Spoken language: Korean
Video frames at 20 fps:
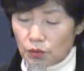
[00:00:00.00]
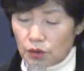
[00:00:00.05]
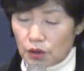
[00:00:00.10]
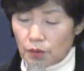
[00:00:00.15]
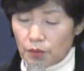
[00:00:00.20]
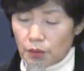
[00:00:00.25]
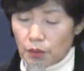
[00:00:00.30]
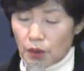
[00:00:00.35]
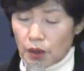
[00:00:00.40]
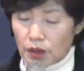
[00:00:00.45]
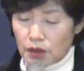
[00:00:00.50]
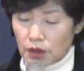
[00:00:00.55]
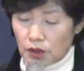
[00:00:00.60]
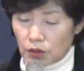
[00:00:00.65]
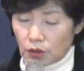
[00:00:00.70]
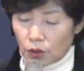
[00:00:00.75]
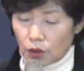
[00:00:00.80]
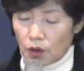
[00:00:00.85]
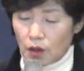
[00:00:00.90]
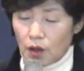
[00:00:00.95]

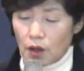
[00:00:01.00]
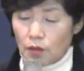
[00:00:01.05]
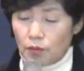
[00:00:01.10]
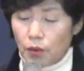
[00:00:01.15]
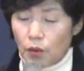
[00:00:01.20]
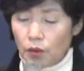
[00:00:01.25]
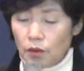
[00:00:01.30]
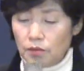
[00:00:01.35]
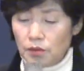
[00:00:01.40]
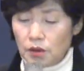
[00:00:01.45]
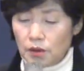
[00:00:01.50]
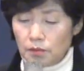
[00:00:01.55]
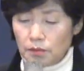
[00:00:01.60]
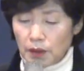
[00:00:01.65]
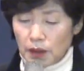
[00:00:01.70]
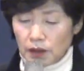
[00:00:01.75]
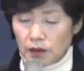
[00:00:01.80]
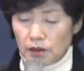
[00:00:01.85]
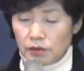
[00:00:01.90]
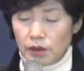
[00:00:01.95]
선포하시고 복음
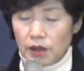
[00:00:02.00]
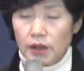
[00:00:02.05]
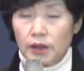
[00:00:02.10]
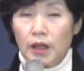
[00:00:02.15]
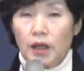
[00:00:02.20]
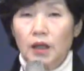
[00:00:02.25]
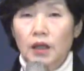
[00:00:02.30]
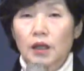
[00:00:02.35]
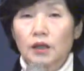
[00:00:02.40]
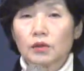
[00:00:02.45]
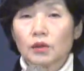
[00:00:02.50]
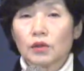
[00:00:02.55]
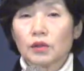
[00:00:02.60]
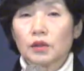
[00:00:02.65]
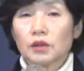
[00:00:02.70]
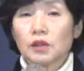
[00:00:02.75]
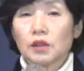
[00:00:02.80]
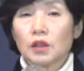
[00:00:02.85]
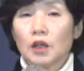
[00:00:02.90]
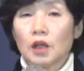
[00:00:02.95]
전파를 위해 내가
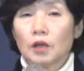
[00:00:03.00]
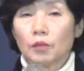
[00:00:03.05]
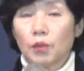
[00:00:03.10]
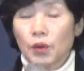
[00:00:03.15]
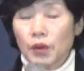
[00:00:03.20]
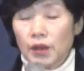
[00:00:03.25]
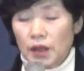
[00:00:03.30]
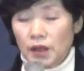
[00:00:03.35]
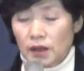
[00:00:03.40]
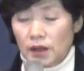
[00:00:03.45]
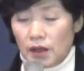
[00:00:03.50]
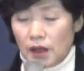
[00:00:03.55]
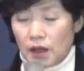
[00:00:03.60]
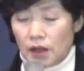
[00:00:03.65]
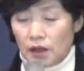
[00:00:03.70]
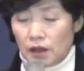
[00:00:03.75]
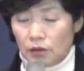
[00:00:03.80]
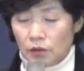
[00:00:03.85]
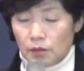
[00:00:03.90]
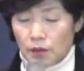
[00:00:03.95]
너희를
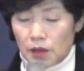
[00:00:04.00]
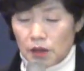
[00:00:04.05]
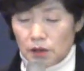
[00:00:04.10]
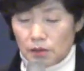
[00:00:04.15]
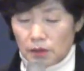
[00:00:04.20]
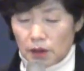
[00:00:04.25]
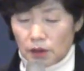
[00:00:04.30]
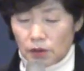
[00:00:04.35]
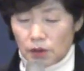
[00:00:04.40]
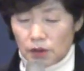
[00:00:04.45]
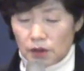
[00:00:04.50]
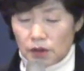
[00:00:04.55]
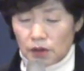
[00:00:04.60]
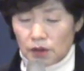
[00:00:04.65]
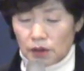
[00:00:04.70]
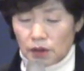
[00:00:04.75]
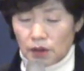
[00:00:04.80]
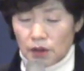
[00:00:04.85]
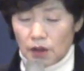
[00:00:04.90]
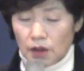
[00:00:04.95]
보낸다라고 말씀하고
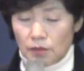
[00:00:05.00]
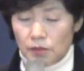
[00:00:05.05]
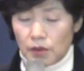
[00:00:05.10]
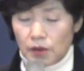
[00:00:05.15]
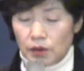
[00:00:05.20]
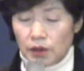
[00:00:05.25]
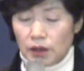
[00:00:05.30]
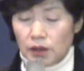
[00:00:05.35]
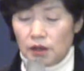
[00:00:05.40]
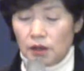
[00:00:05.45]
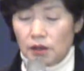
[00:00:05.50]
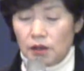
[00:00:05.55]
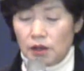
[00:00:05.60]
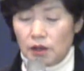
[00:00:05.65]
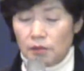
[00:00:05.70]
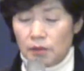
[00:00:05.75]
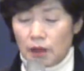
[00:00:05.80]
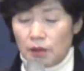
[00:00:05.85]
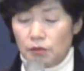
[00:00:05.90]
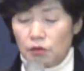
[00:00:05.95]
있어요. 평강이
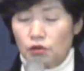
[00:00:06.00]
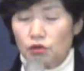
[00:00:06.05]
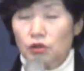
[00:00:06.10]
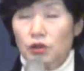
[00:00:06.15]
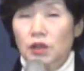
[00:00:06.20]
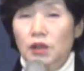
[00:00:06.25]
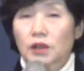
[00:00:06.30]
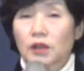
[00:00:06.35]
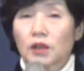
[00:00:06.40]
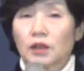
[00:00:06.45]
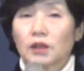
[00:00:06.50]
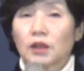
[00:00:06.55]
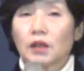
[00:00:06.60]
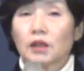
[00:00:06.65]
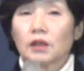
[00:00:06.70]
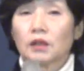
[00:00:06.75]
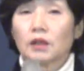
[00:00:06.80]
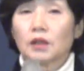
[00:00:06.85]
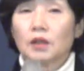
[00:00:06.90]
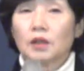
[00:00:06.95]
그들의 마음을
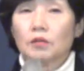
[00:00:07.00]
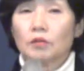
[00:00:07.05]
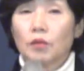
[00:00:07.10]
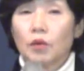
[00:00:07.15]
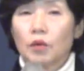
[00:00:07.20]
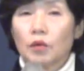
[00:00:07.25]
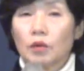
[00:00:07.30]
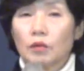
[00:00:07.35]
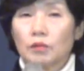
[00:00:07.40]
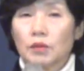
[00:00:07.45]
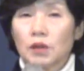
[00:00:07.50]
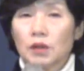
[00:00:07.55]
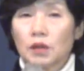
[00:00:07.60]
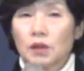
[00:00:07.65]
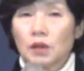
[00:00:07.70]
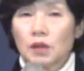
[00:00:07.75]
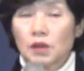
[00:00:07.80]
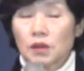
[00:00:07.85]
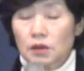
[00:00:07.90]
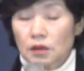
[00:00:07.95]
주장해야 복음을
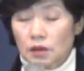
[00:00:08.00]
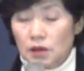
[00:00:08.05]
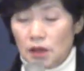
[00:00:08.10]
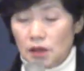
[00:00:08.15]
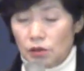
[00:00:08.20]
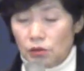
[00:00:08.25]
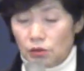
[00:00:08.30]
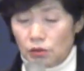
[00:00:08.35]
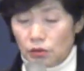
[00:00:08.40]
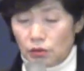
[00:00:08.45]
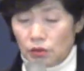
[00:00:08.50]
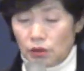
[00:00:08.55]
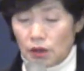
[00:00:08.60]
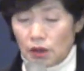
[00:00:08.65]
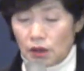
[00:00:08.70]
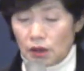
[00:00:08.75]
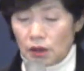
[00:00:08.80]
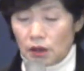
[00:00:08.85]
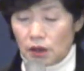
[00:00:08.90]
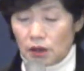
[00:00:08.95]
전할 수
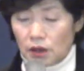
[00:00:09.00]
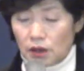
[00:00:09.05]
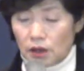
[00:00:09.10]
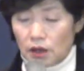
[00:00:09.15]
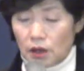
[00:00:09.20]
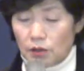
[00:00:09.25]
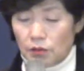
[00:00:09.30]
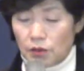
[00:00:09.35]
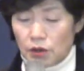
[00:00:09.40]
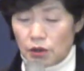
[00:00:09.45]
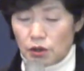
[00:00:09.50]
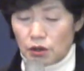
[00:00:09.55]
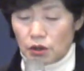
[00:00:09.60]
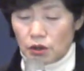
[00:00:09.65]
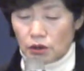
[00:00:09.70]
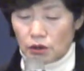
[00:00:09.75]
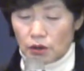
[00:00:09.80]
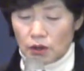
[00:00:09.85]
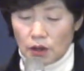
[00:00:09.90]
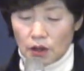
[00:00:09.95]
있기
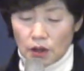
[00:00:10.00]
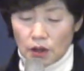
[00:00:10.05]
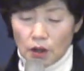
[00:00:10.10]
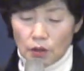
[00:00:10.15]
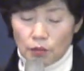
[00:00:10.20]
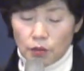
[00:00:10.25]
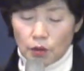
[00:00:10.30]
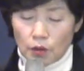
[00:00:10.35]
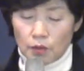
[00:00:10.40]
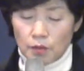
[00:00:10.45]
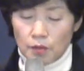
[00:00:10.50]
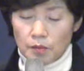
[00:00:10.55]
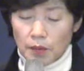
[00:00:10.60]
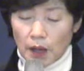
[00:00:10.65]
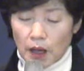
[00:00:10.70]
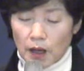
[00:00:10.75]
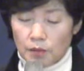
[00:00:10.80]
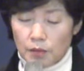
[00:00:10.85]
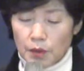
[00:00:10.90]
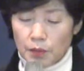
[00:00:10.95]
때문이죠. 복음은
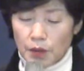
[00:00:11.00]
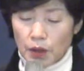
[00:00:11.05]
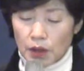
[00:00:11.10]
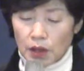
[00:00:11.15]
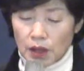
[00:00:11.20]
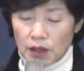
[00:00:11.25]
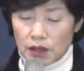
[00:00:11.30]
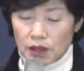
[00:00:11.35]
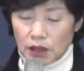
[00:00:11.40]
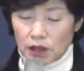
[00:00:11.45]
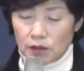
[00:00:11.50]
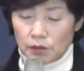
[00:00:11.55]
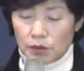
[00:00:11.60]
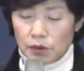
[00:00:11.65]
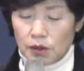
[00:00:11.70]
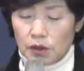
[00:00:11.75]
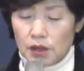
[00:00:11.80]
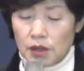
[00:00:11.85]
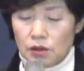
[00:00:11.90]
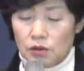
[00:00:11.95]
마음이 평안하지 않으면
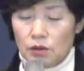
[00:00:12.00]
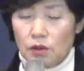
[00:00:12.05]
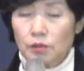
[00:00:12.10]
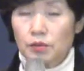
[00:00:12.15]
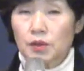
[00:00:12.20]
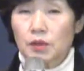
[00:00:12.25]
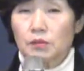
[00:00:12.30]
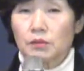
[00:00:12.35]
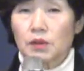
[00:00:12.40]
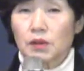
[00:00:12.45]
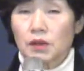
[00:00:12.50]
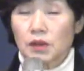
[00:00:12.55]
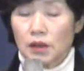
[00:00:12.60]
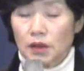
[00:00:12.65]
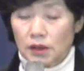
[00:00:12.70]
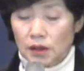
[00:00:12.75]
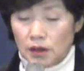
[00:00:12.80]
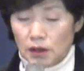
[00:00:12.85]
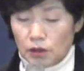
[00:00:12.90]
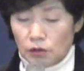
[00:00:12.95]
전할 수 없습니다.
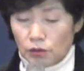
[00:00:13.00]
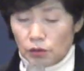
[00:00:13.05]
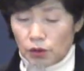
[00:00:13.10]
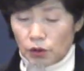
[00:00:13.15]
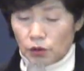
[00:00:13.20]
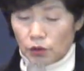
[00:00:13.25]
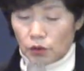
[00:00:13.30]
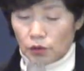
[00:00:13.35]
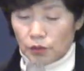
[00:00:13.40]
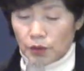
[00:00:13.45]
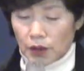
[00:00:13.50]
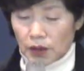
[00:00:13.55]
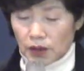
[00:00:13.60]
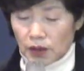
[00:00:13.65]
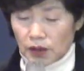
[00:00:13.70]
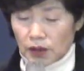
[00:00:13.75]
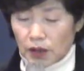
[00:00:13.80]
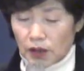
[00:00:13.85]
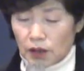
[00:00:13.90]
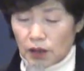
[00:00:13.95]
우리도
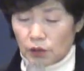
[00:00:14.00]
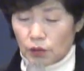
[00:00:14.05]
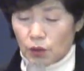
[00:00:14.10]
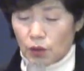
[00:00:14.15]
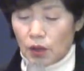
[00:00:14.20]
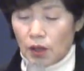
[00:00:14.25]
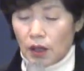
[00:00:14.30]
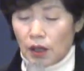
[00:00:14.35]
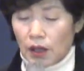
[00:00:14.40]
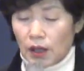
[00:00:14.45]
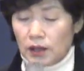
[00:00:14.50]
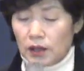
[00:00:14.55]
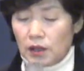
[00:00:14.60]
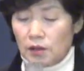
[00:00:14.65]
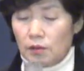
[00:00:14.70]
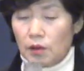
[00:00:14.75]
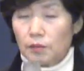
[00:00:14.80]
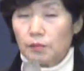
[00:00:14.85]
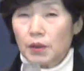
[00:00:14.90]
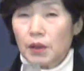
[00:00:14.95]
평안을 달라고
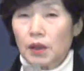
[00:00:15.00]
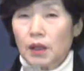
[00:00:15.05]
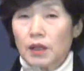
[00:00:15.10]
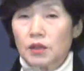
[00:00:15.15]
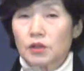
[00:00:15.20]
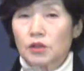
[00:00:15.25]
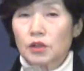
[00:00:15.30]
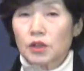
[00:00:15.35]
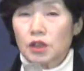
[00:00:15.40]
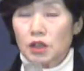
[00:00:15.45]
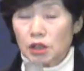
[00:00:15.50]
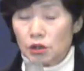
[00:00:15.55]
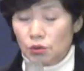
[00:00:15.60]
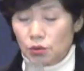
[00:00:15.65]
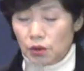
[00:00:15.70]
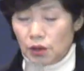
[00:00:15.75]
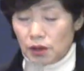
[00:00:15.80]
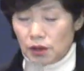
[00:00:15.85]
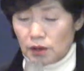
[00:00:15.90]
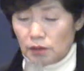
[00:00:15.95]
하나님 앞에 간절히
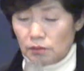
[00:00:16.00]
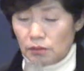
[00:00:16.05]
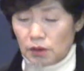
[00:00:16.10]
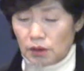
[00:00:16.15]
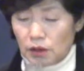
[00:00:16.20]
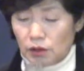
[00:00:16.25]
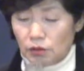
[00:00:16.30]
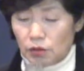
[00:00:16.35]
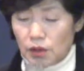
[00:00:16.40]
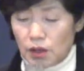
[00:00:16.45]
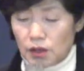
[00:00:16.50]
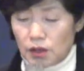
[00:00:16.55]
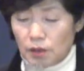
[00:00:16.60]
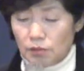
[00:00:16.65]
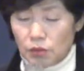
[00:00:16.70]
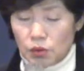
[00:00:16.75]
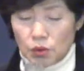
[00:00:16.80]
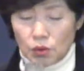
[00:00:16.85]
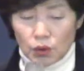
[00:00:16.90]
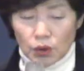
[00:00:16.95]
기도해야 됩니다. 우리의
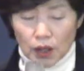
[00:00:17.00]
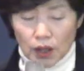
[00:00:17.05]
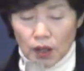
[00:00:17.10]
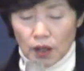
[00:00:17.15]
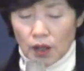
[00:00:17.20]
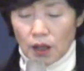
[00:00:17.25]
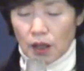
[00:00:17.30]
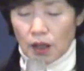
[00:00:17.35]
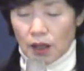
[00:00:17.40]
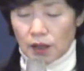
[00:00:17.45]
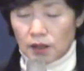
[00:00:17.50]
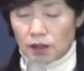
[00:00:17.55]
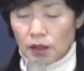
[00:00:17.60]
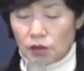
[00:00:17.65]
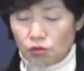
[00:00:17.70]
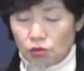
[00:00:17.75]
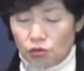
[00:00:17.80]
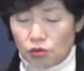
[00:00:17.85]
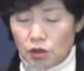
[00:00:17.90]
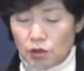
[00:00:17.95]
삶 속에
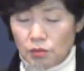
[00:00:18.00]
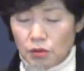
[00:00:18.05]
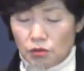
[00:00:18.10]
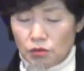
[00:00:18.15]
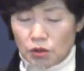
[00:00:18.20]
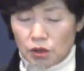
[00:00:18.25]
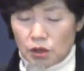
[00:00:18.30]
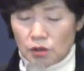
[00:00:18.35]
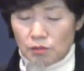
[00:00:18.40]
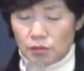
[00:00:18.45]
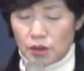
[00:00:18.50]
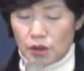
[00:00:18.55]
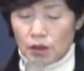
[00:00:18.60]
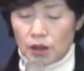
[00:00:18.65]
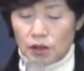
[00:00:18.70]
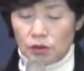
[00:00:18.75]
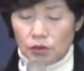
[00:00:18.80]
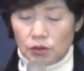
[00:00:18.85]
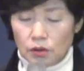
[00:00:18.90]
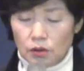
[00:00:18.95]
항상 주님이 주시는
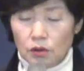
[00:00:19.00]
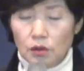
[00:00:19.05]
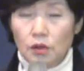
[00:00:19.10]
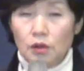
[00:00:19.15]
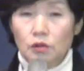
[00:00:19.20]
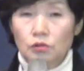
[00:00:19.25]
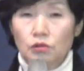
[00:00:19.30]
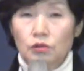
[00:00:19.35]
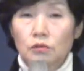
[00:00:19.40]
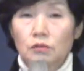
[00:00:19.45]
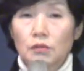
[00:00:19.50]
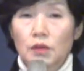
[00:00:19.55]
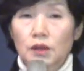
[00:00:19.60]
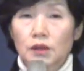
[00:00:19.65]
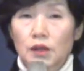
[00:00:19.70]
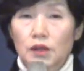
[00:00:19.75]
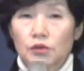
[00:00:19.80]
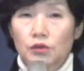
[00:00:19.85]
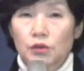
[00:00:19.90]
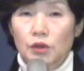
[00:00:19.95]
평안으로
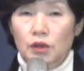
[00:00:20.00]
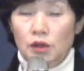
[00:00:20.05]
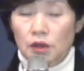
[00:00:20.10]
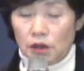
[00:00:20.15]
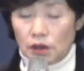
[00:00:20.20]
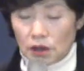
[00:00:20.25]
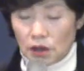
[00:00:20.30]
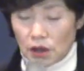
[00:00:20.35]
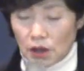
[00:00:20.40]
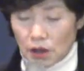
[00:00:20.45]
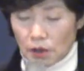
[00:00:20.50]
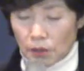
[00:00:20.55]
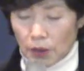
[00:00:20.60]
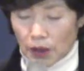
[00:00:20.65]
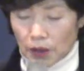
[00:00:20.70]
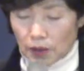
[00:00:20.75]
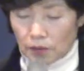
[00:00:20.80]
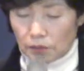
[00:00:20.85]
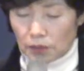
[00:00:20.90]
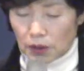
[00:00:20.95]
충만할 수 있기를
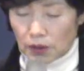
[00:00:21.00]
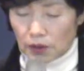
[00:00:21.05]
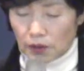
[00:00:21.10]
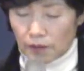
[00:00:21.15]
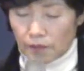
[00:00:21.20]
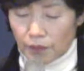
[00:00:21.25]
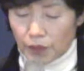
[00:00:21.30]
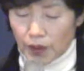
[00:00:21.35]
바랍니다.